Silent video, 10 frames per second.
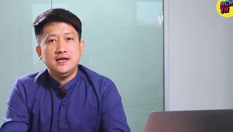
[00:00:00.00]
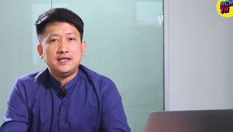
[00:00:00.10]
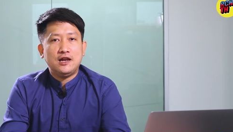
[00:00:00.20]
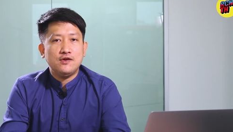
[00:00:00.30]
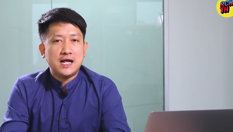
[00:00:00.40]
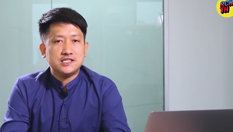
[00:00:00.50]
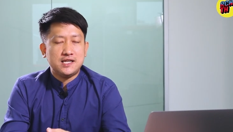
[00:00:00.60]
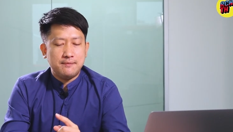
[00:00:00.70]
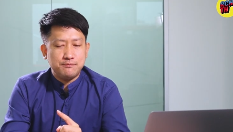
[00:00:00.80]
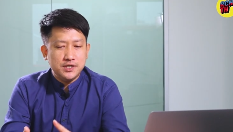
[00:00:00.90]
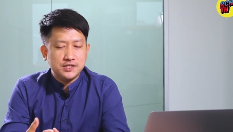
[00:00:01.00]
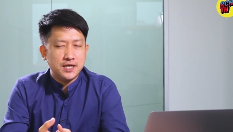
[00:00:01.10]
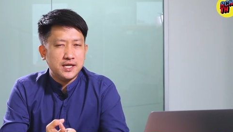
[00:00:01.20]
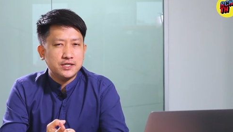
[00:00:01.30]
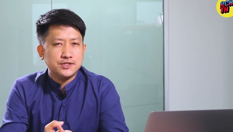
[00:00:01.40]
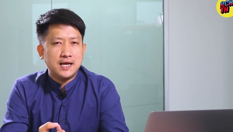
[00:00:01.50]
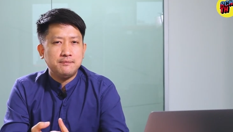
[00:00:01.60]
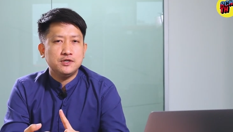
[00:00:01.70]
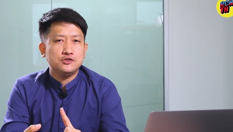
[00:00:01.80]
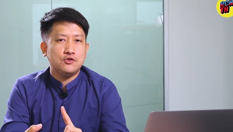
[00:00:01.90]
ถ้าเราต้องการจะทำพรีเซนเทชัน
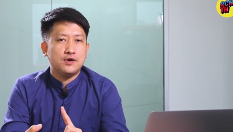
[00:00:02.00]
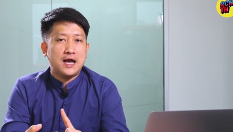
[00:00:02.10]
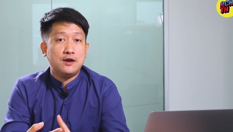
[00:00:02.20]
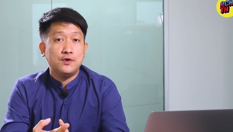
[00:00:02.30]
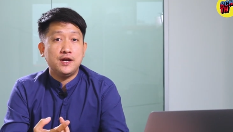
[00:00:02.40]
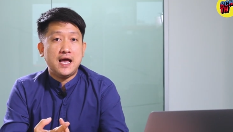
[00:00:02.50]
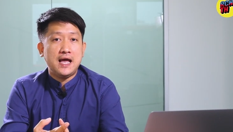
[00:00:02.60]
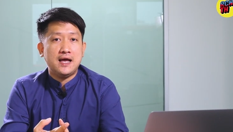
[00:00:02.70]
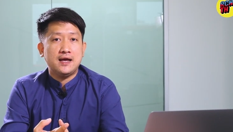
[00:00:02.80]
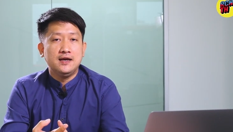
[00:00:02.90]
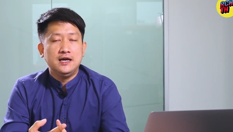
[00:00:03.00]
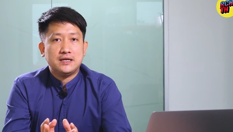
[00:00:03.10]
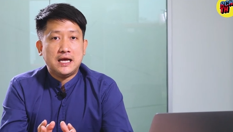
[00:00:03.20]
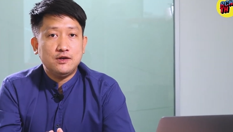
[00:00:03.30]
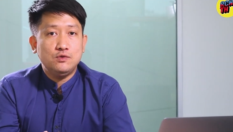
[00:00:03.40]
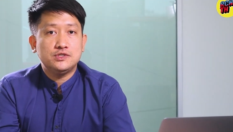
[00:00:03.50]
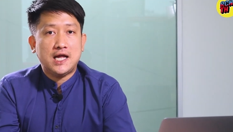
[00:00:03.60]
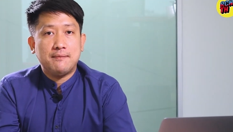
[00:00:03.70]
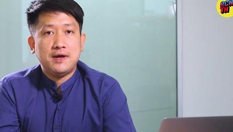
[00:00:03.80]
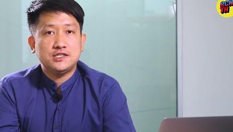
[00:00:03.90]
เพื่อส่งงานหัวหน้า การที่คุณ
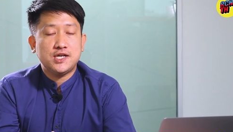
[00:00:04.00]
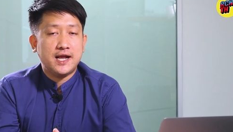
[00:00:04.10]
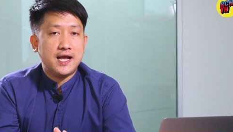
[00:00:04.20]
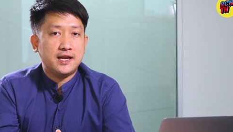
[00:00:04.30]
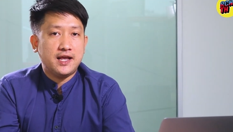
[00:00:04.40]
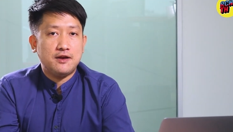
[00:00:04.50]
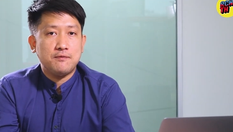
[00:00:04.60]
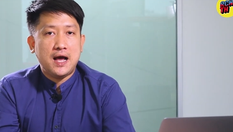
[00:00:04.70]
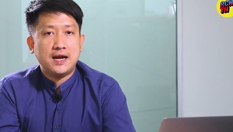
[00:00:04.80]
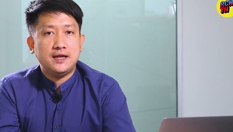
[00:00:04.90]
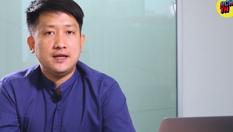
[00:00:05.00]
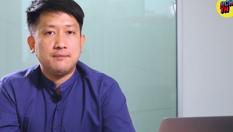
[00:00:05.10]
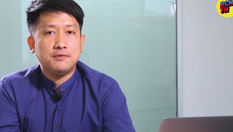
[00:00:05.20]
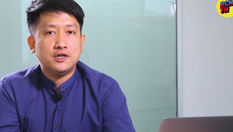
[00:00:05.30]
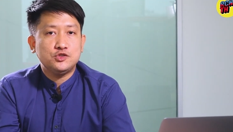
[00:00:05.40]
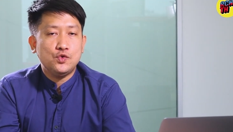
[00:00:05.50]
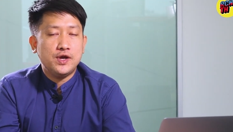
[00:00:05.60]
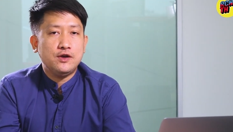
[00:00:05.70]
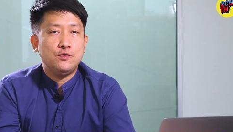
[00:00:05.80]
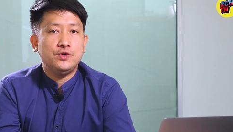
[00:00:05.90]
สามารถใช้งาน Canva ได้เนี่ย มันก็ช่วย
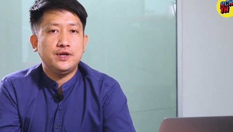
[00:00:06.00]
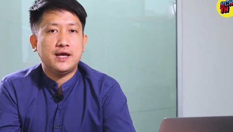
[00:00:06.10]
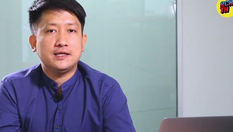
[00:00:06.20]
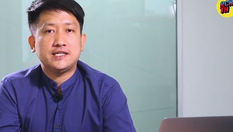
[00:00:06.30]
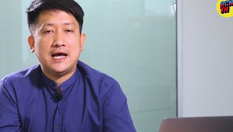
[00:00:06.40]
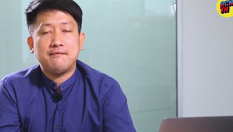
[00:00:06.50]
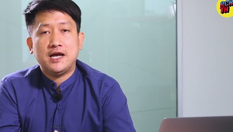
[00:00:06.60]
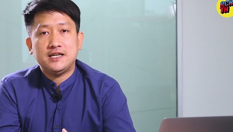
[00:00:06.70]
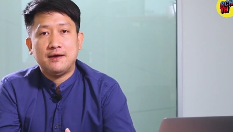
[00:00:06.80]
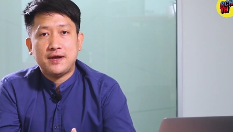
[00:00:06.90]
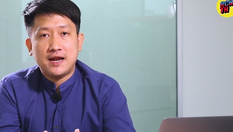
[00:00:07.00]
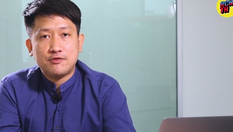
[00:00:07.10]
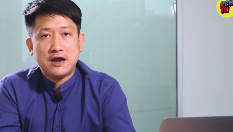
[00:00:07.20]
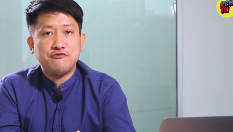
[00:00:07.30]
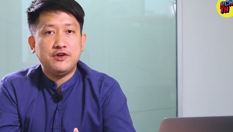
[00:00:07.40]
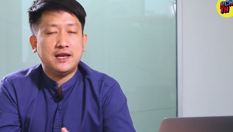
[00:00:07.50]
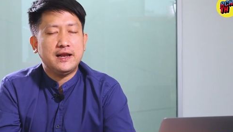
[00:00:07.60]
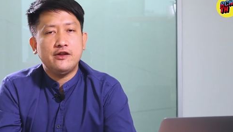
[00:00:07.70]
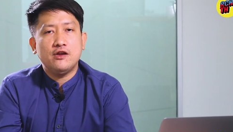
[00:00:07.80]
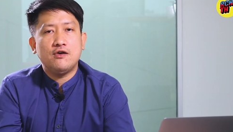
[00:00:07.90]
ให้คุณเนี่ยสามารถทำงานกราฟิก
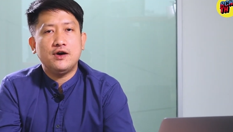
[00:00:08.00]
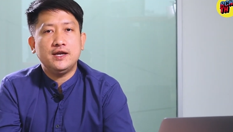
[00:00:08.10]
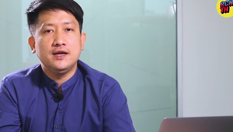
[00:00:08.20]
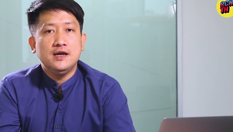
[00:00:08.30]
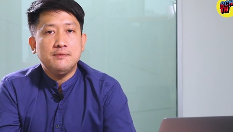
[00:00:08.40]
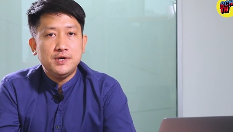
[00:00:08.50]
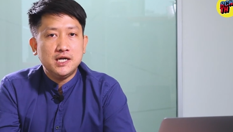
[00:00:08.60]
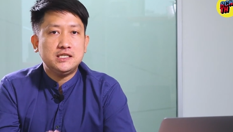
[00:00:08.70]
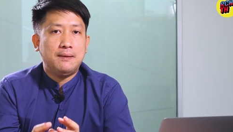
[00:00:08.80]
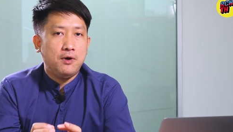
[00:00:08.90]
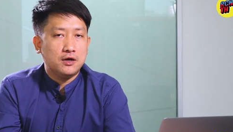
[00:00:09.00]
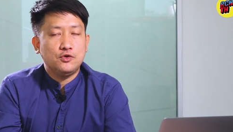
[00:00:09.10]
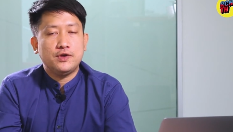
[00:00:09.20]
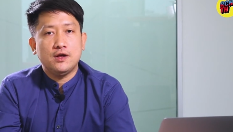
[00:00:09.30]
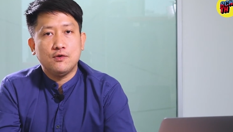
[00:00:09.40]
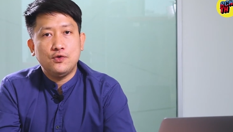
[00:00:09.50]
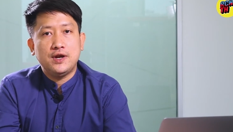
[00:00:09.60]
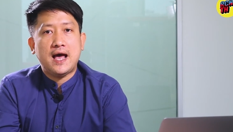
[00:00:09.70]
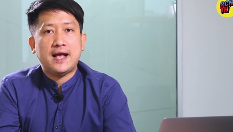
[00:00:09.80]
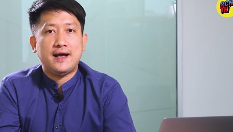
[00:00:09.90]
เล็กๆ น้อยเพื่อซัพพอร์ตธุรกิจของคุณ
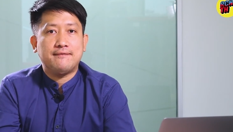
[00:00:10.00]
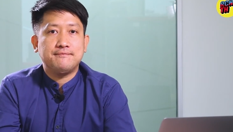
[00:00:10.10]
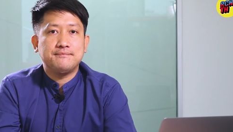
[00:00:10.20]
ได้ครับ